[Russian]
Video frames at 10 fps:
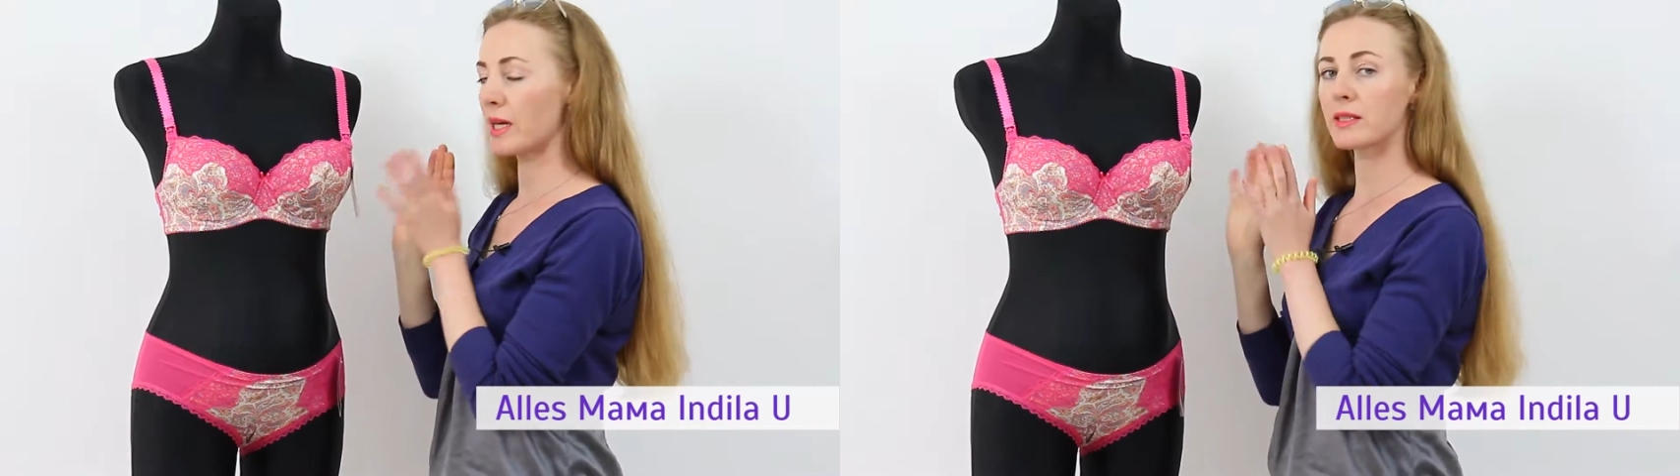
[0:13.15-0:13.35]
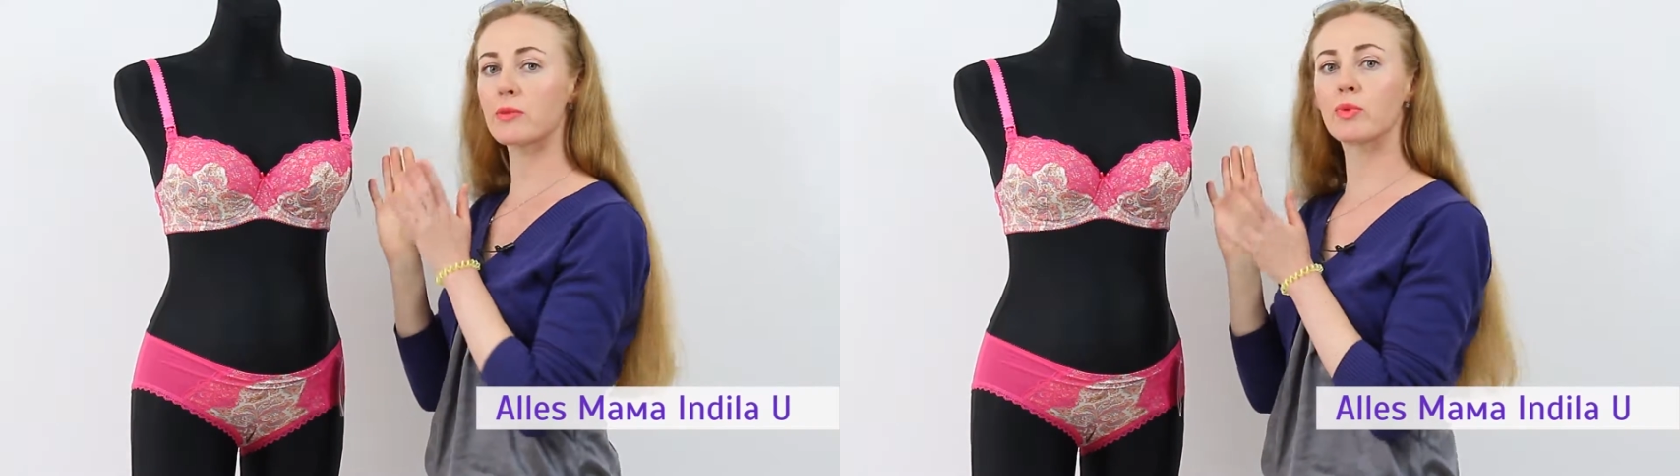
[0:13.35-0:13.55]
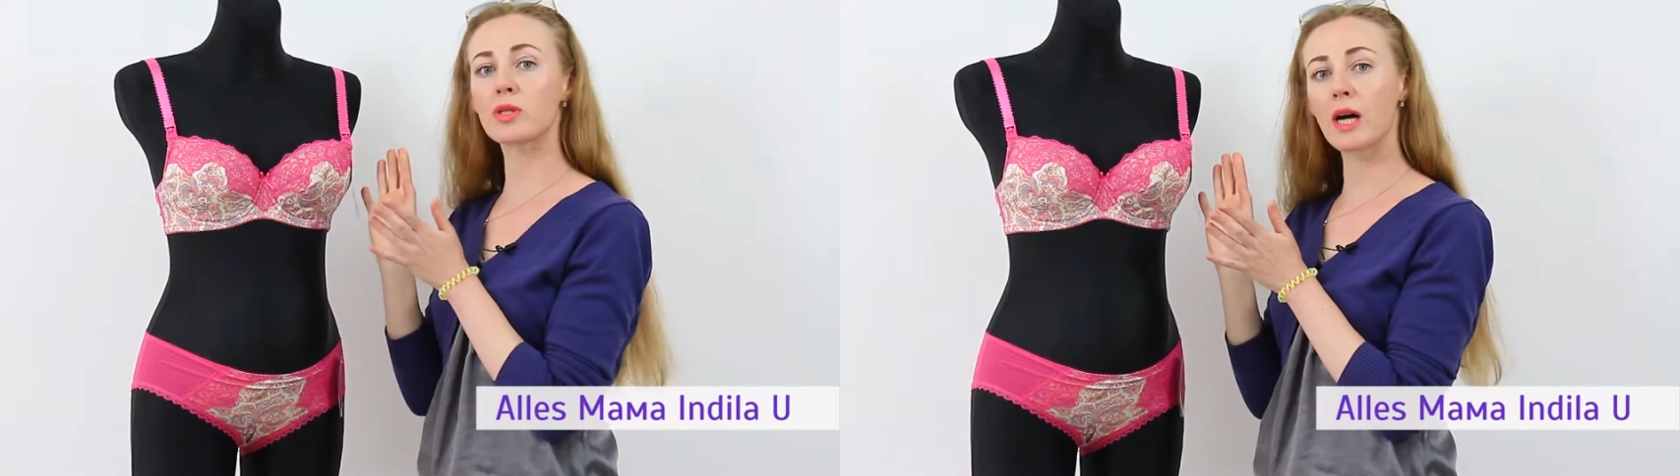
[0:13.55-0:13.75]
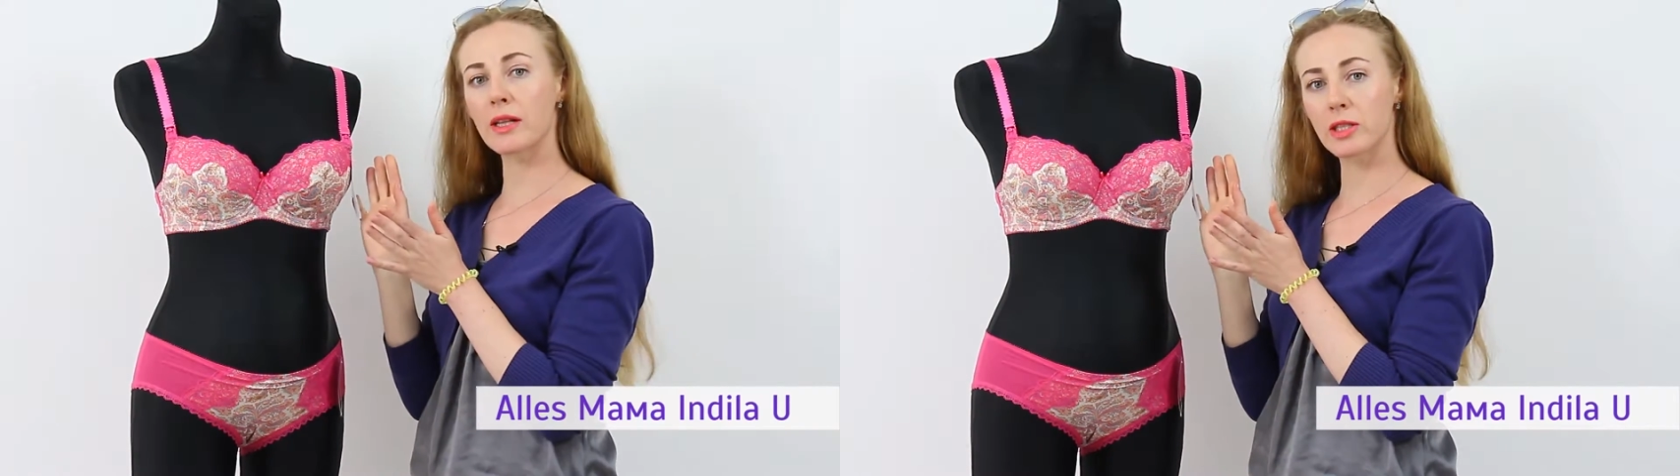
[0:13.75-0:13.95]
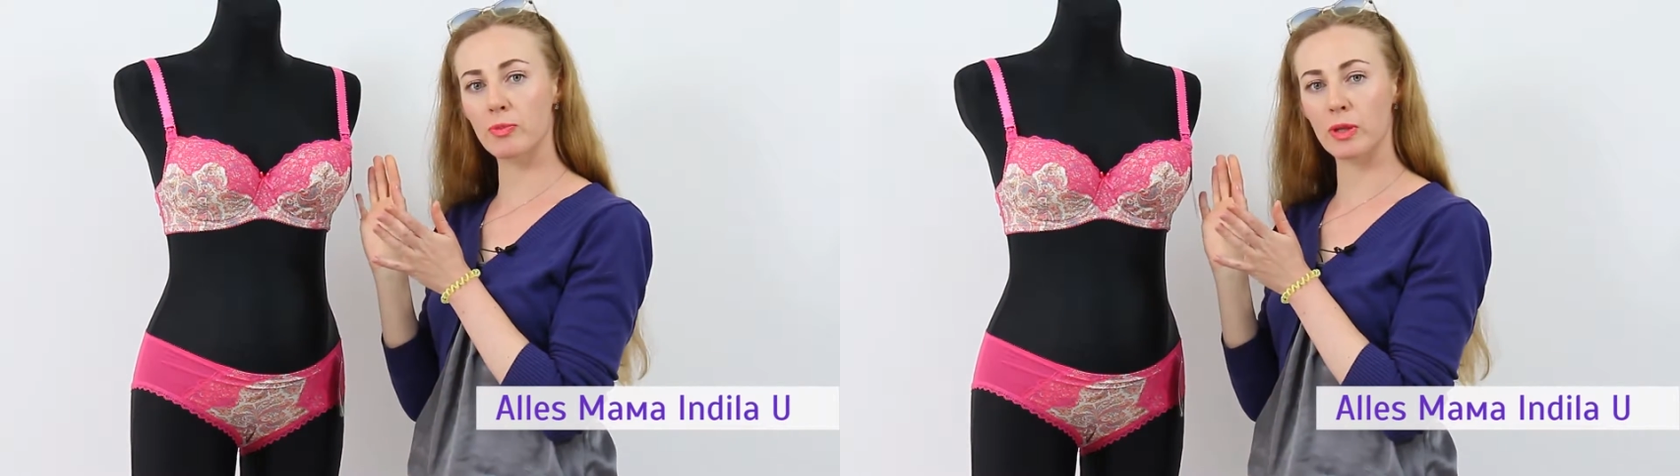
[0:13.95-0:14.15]
Этот
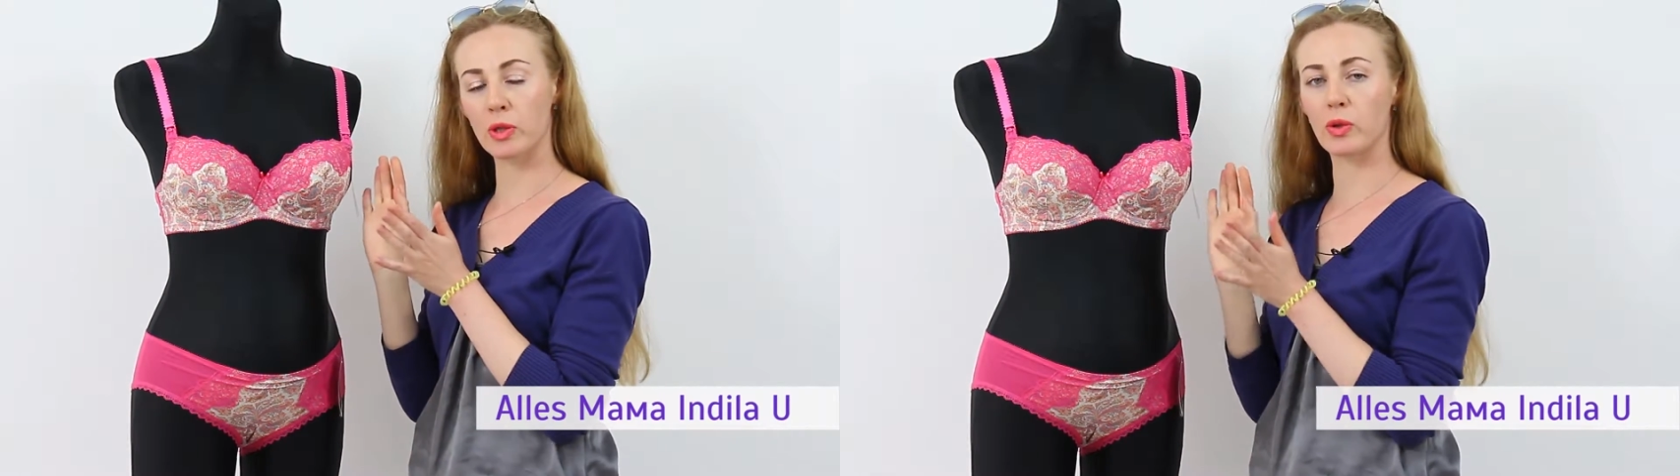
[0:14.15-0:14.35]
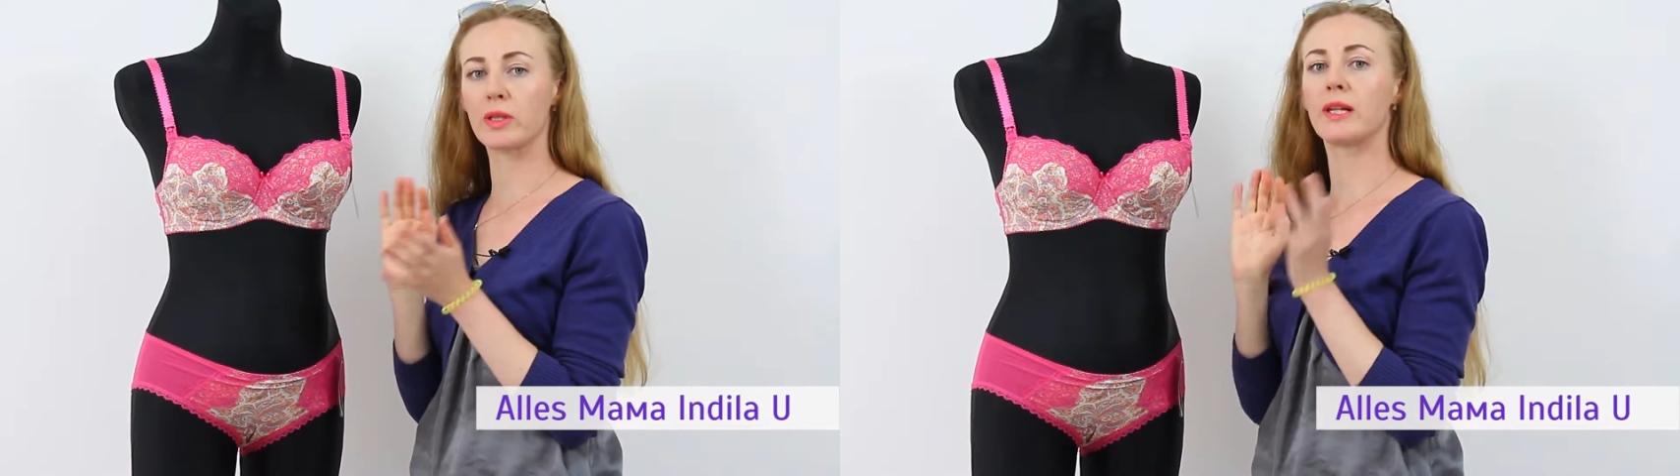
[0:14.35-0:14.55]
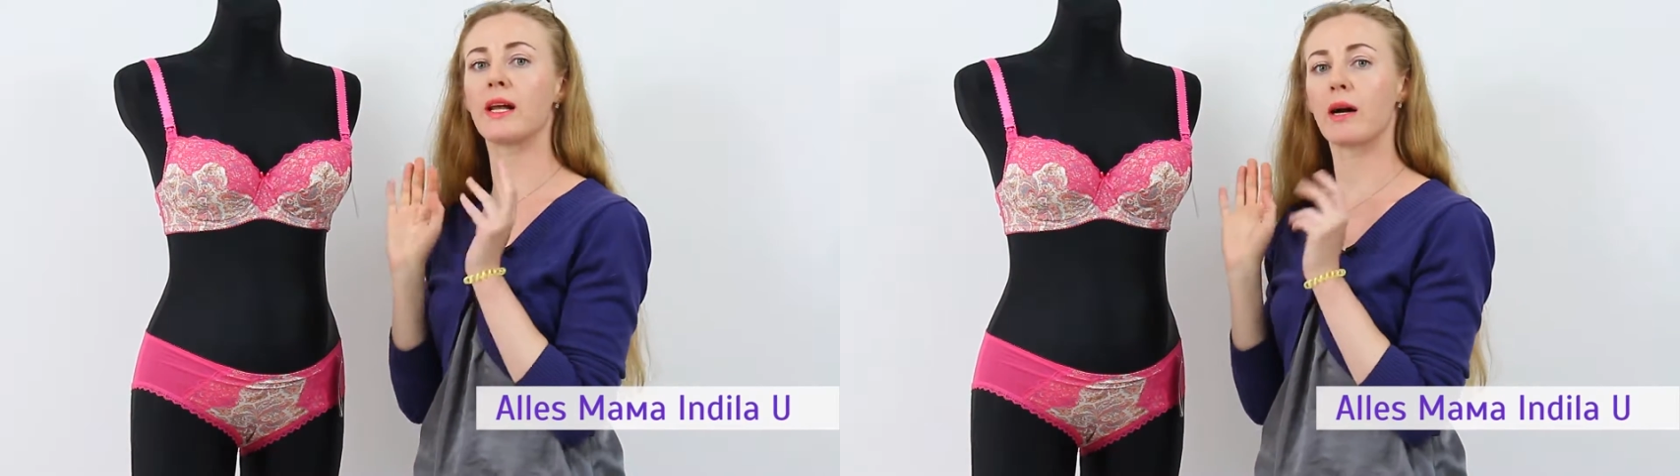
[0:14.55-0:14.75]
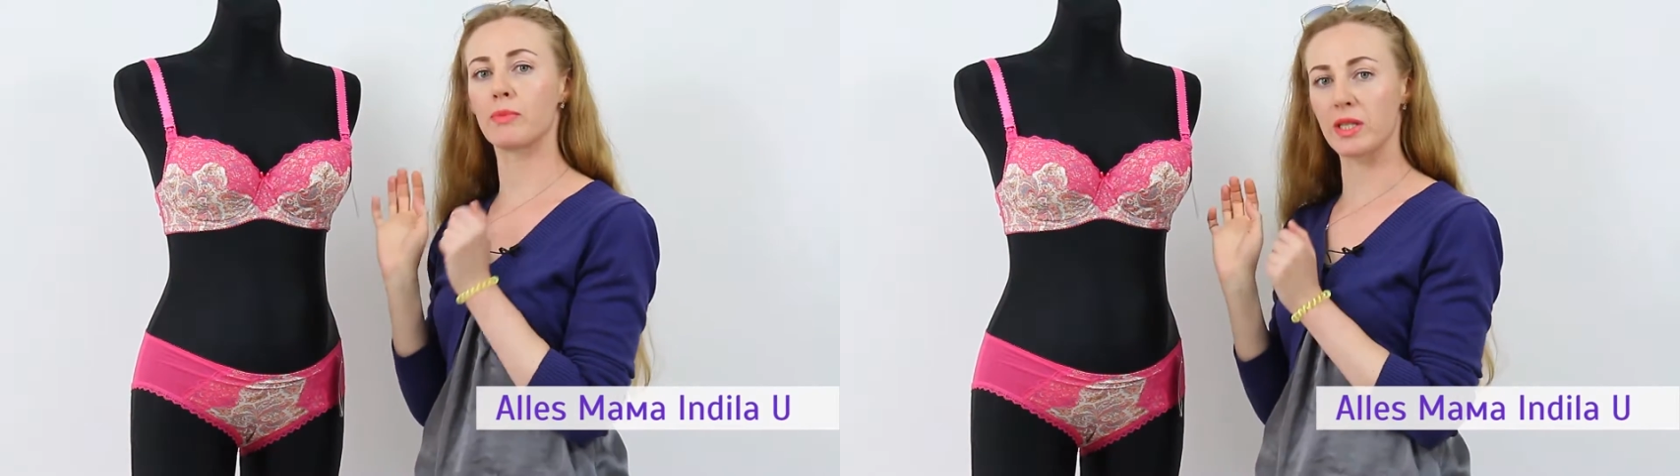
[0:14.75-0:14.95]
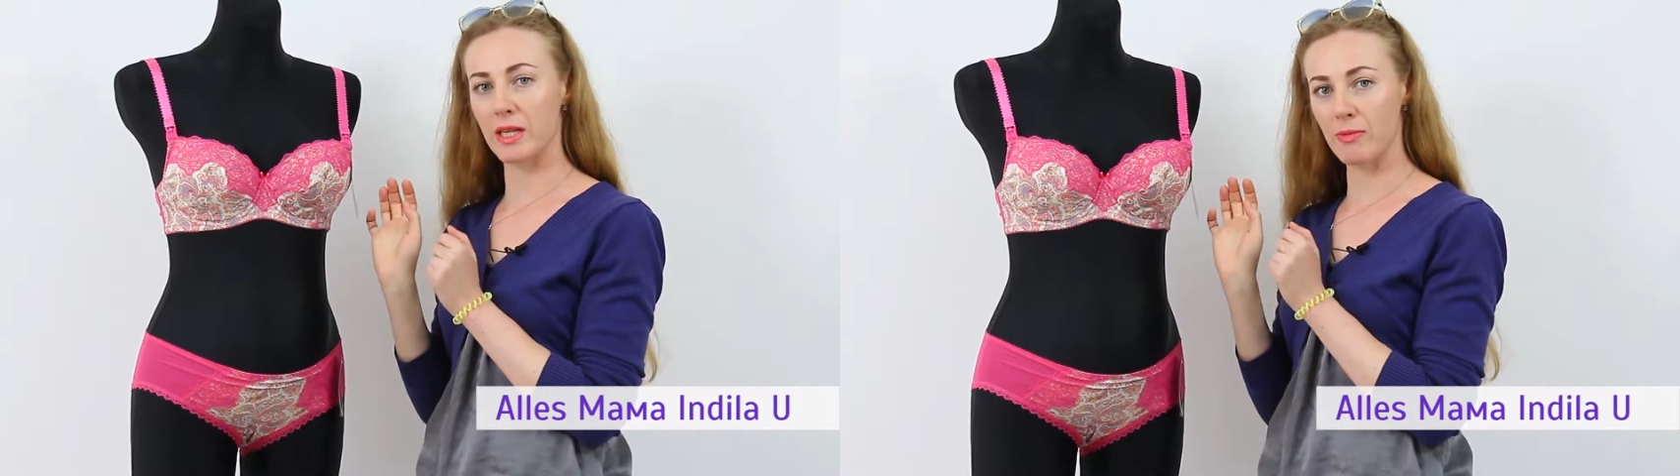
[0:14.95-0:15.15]
бюстгальтер подходит
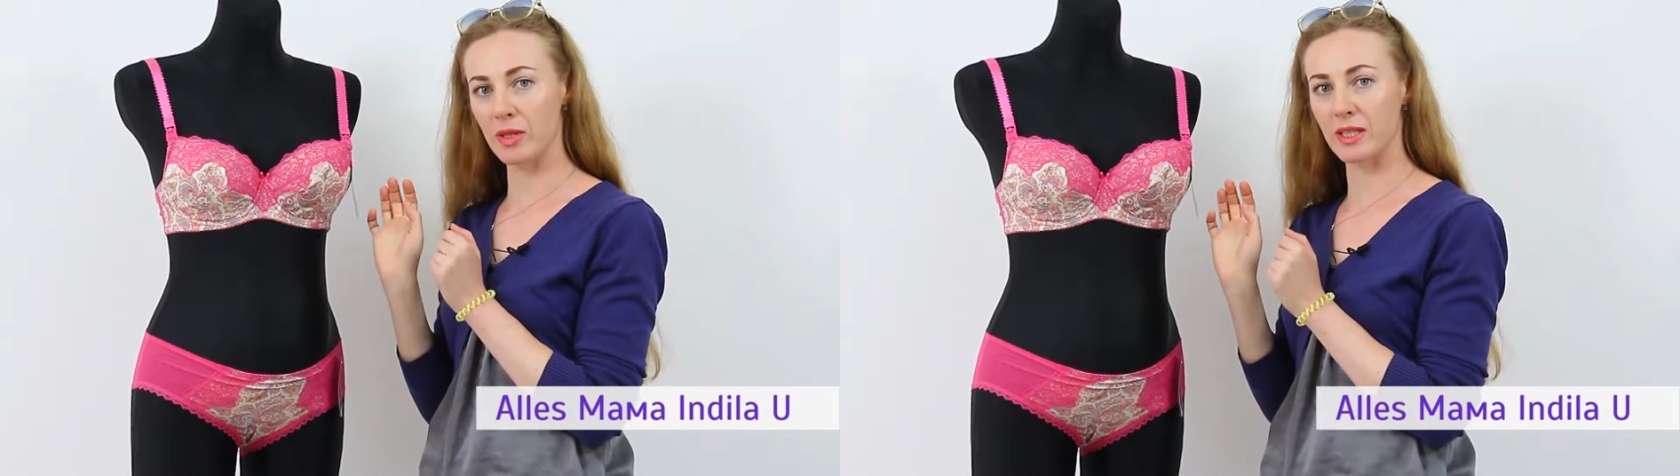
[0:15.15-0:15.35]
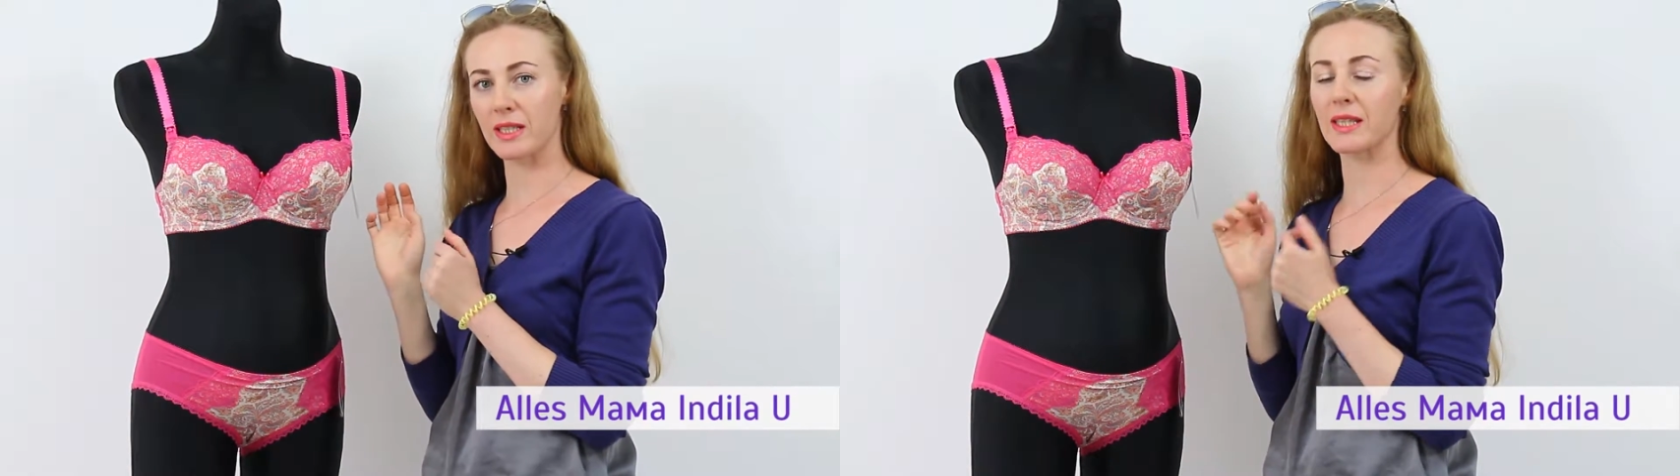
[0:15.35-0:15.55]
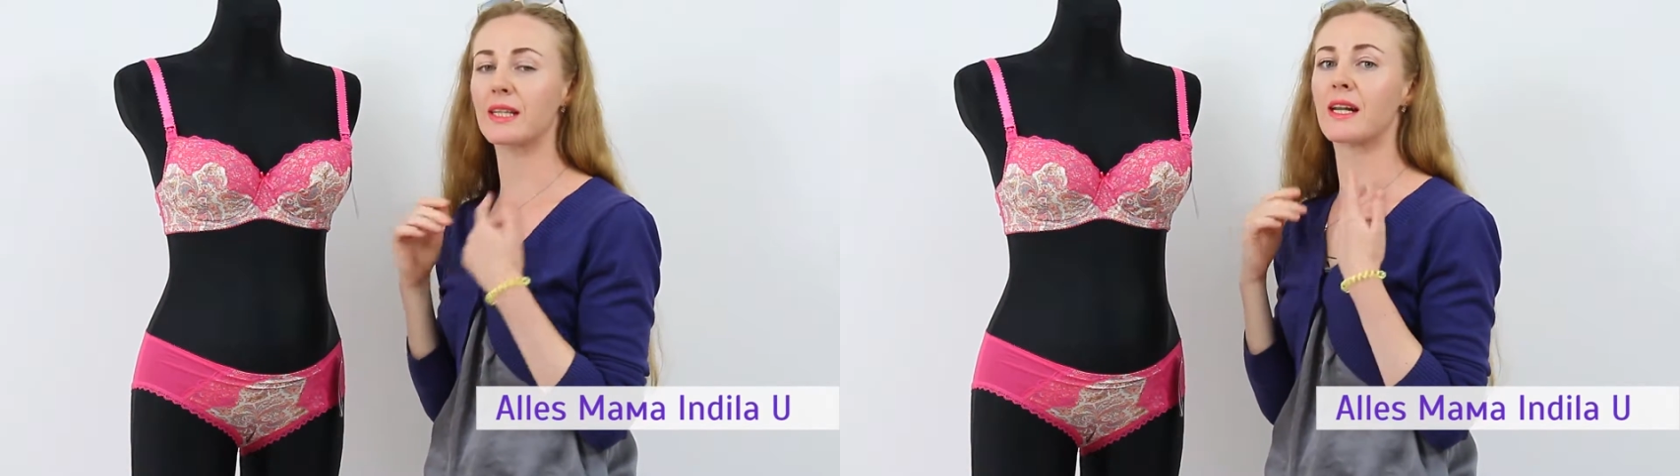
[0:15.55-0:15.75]
для беременных